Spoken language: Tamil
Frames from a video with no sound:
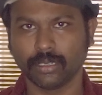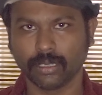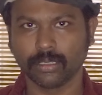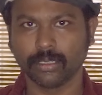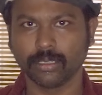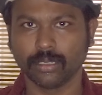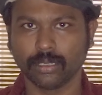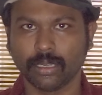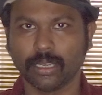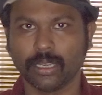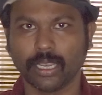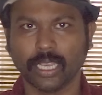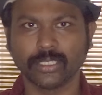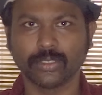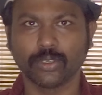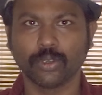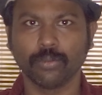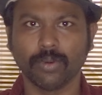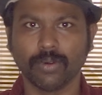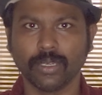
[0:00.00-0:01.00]
அந்த
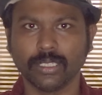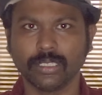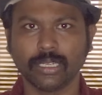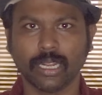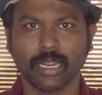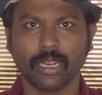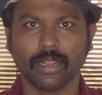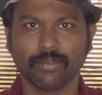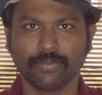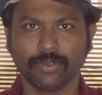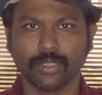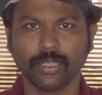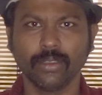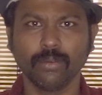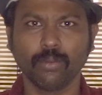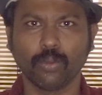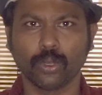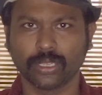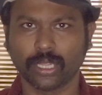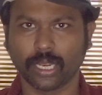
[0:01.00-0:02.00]
ஐஸ் கியூபை வச்சு நல்லா இது
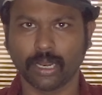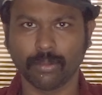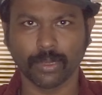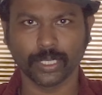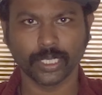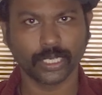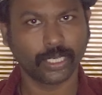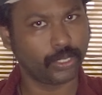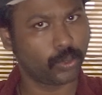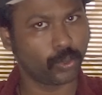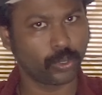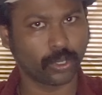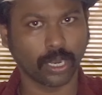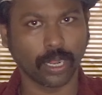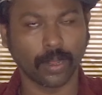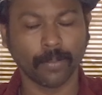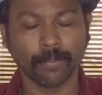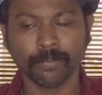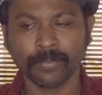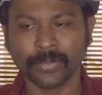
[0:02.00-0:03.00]
ஒத்தர மாதிரி நீங்கள்
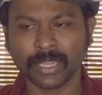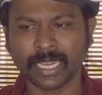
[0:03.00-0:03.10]
கொடுக்கலாம்